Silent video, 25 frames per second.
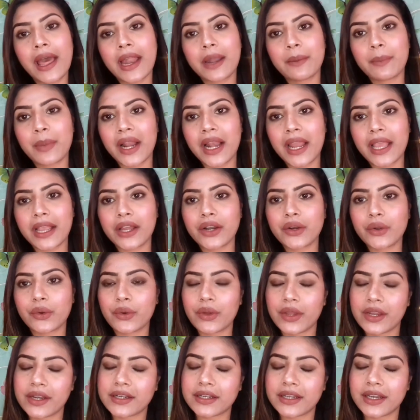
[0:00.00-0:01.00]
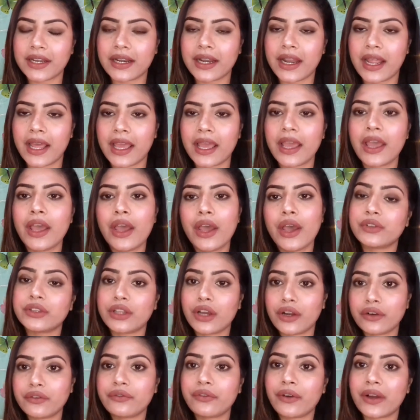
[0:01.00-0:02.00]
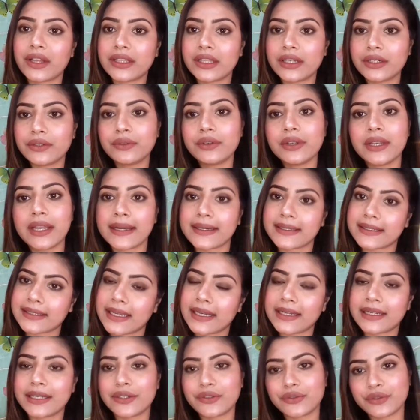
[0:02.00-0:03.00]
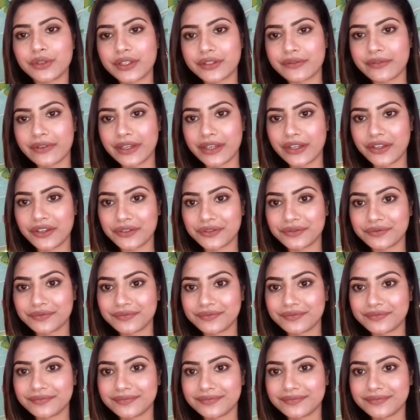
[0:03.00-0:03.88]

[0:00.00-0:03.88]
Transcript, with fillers: एंड बेलाइकन को हिट करना है विदाउट फर्दर डू लेट्स गेट टू दिस वीडियो